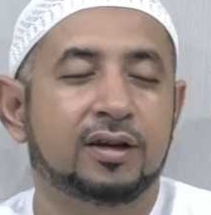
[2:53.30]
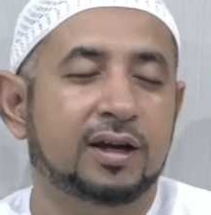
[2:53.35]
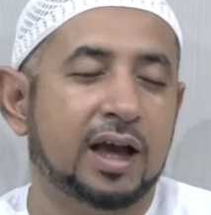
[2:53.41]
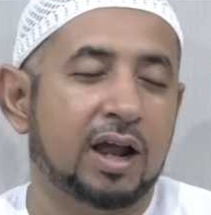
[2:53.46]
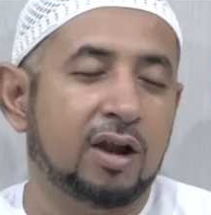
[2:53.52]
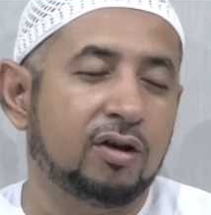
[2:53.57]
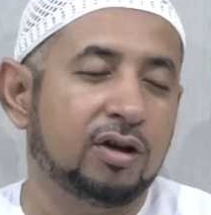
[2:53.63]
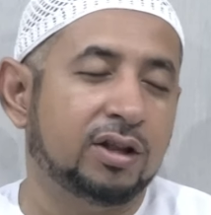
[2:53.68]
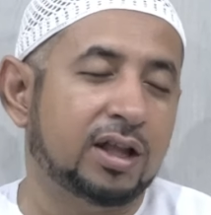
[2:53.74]

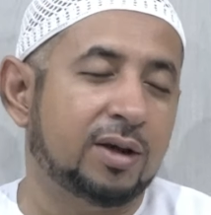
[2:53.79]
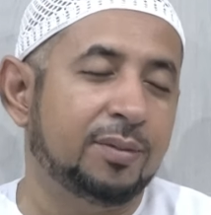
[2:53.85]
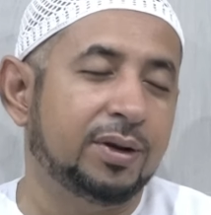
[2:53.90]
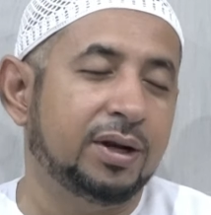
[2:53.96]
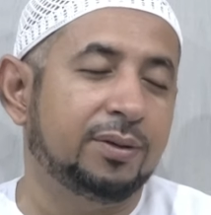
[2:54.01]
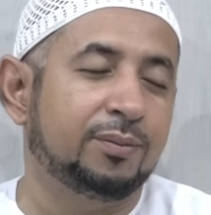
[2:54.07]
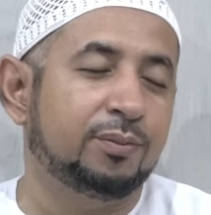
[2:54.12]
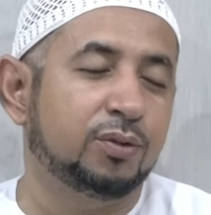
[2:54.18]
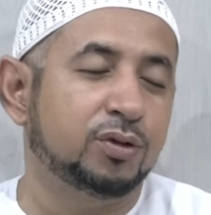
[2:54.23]
Kalau kita
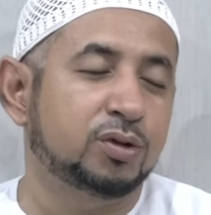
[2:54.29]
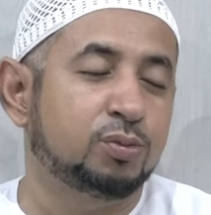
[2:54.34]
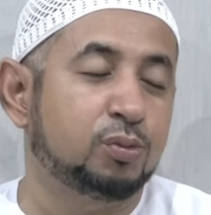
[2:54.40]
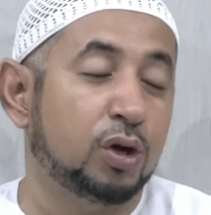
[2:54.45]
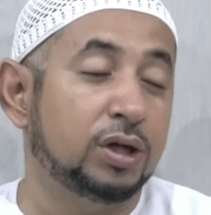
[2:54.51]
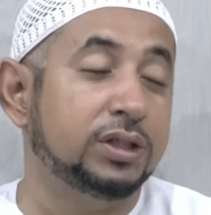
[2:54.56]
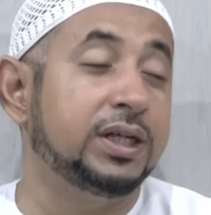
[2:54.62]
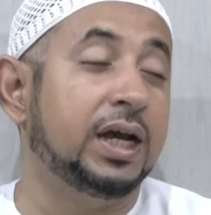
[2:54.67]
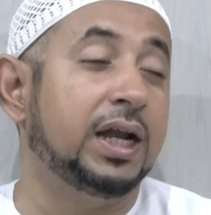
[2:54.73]
menempuh
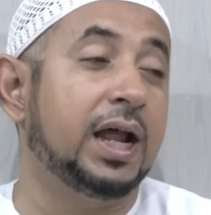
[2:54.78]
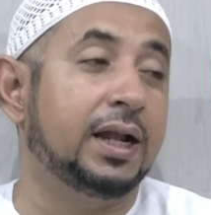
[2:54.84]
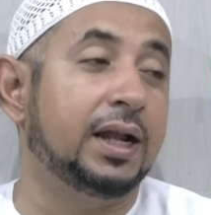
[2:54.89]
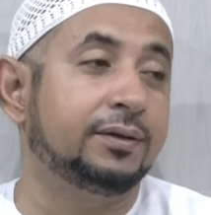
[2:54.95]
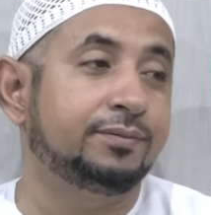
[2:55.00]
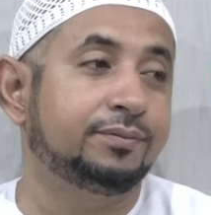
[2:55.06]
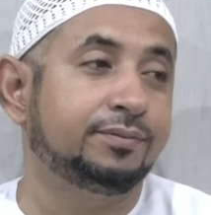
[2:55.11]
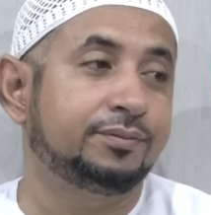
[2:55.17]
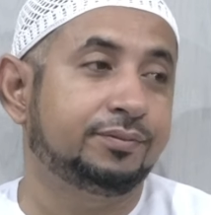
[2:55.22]
sebuah
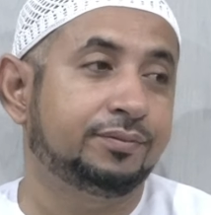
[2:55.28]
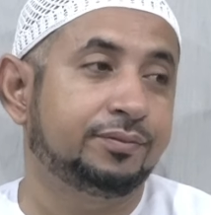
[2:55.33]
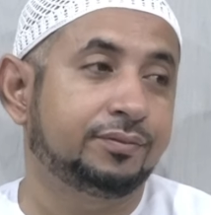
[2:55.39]
jalan,